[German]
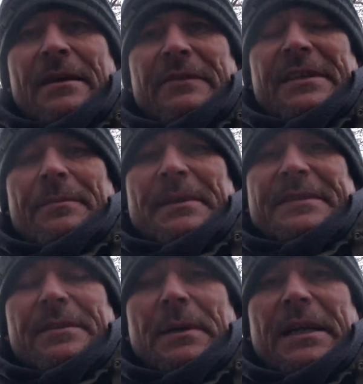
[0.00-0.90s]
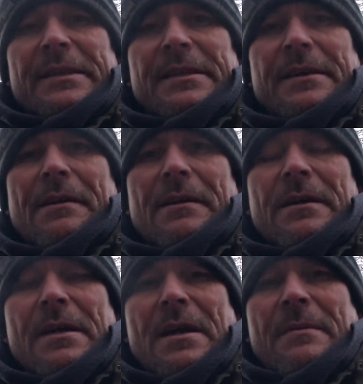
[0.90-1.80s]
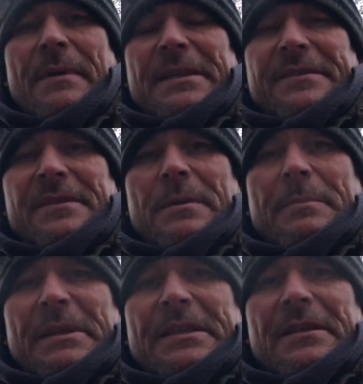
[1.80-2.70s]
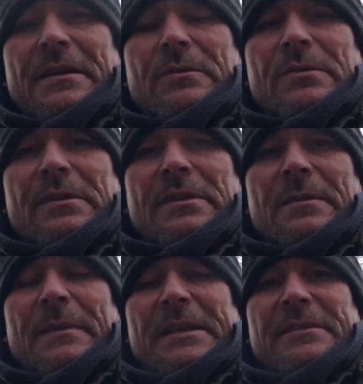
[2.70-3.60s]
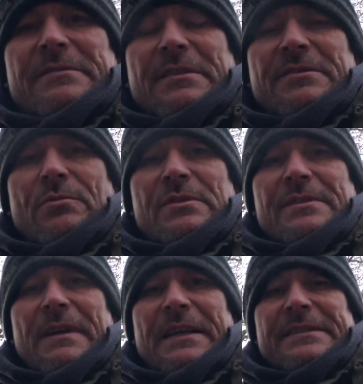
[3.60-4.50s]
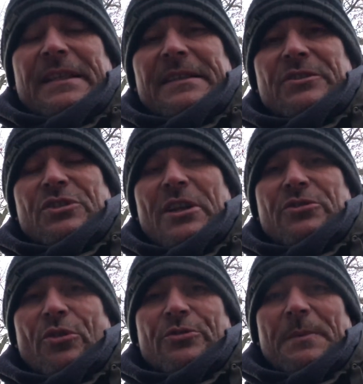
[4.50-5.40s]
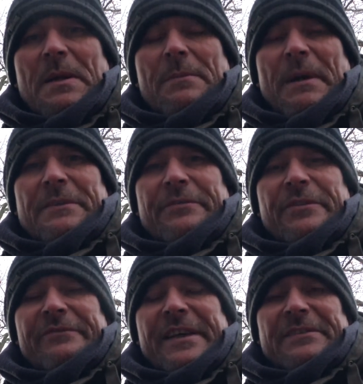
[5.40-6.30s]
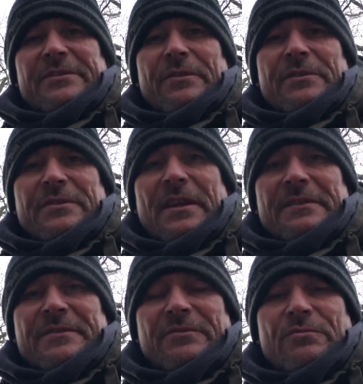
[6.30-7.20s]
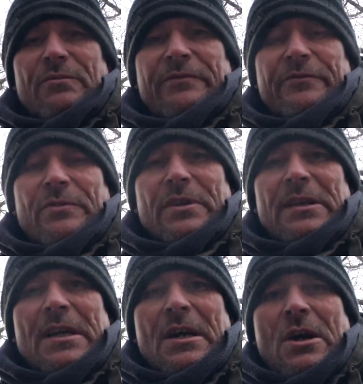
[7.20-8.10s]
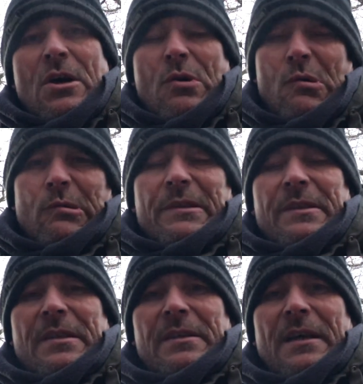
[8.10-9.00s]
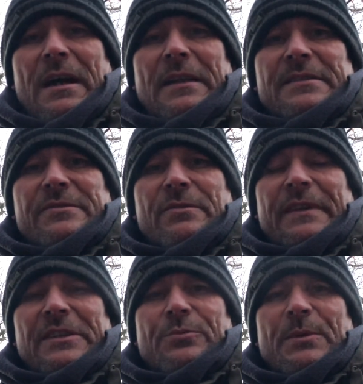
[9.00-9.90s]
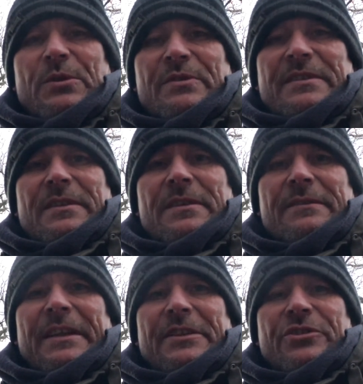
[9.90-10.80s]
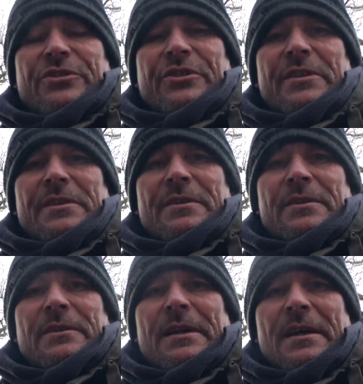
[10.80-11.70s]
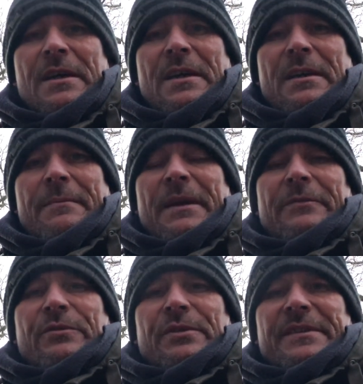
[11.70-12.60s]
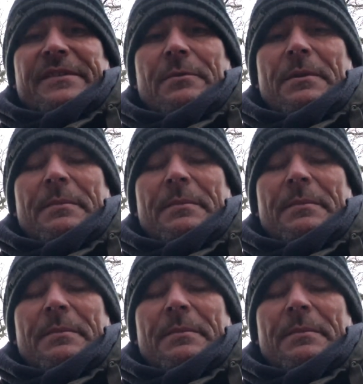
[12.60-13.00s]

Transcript: wie gesagt, mein Silberreiniger, meine Silberpatina und mein Restaurationswachs. Dann stelle ich euch mal meine Werkzeuge dazu vor und ja, alles so, was ich benutze, wenn ich äh, meine Funde sauber